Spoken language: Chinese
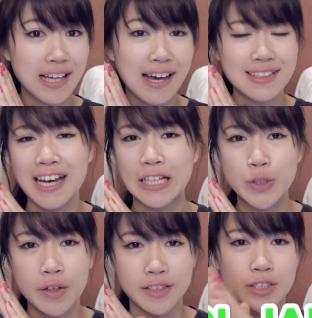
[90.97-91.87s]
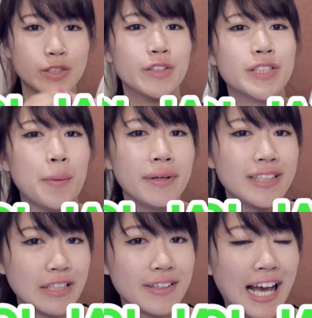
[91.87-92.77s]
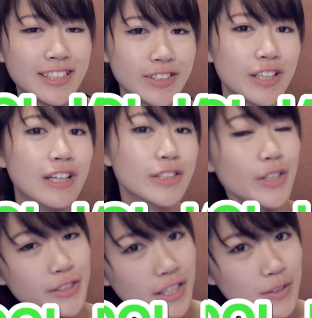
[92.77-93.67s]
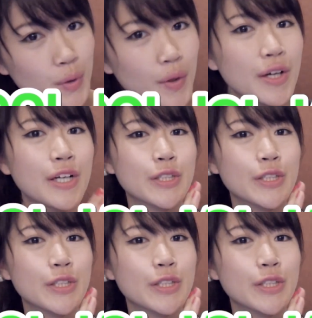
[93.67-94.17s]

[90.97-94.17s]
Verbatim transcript: 他开创的 Cool Japan TV 开始正式合作，